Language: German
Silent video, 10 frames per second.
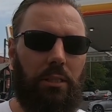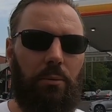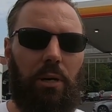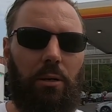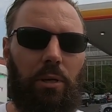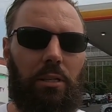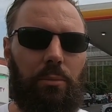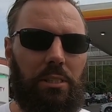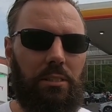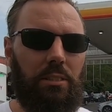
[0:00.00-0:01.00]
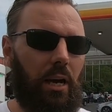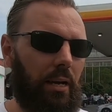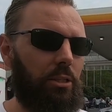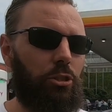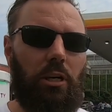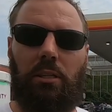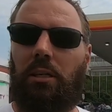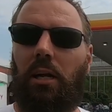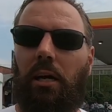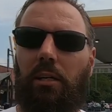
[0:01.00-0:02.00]
Ich habe gerade mal gemessen, die eine
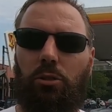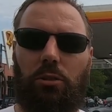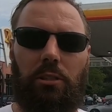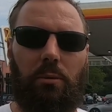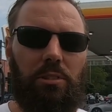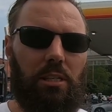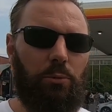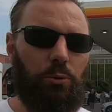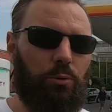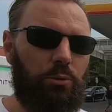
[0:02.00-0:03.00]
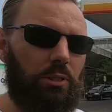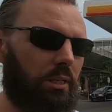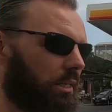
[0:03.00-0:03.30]
stand alleine schon knapp zehn Minuten,